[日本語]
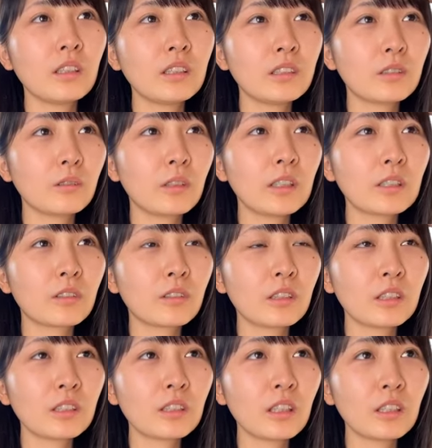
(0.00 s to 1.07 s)
いつも「はいこ
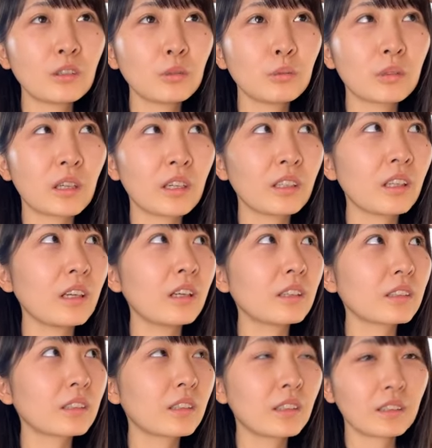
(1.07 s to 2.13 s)
れで大丈夫かな?」